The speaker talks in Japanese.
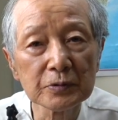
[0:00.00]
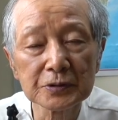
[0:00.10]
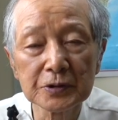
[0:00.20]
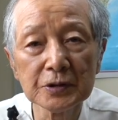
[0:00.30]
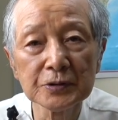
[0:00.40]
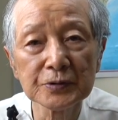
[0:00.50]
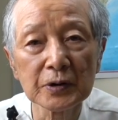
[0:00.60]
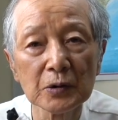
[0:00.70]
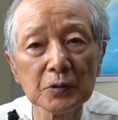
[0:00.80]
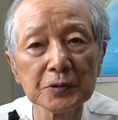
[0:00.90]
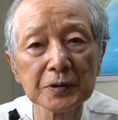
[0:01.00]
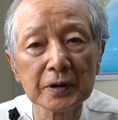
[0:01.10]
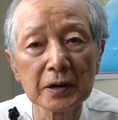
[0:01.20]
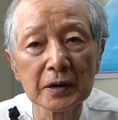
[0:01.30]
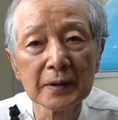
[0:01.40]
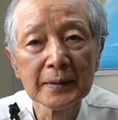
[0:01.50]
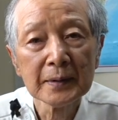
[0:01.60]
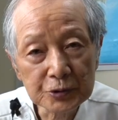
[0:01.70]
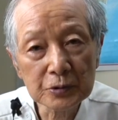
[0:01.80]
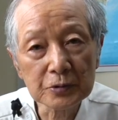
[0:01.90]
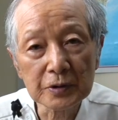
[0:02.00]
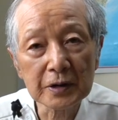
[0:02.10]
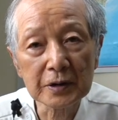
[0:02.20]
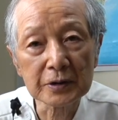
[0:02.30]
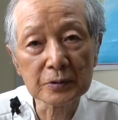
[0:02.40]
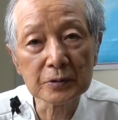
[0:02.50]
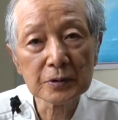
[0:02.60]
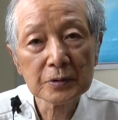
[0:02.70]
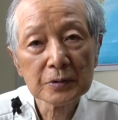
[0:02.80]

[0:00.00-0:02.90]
のは繊維質が多いから、腸の中の